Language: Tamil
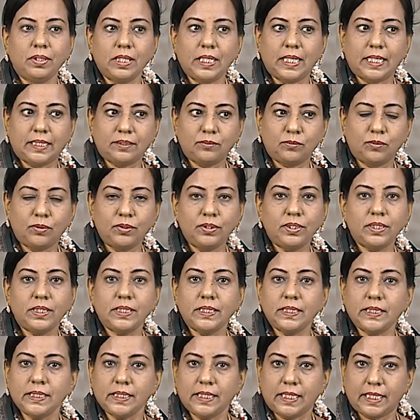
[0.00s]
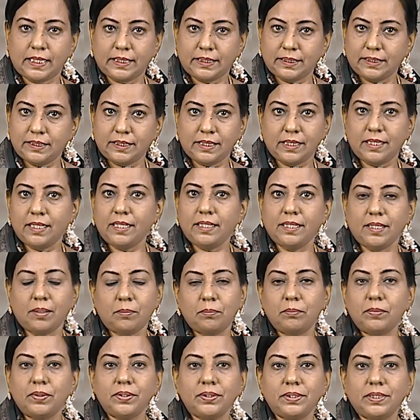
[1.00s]
க ஒன்று கத்தரை
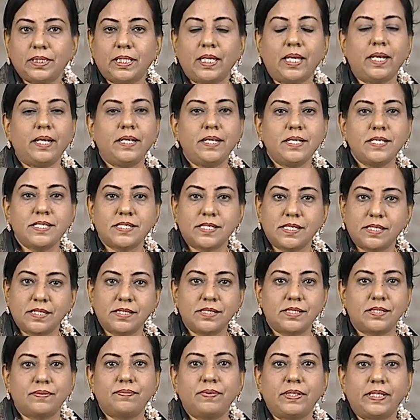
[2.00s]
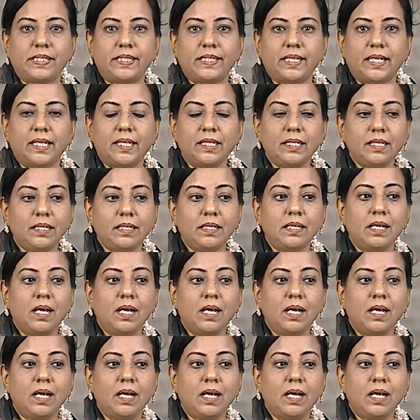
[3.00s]
நம்ம தேடி சென்று விட்டால்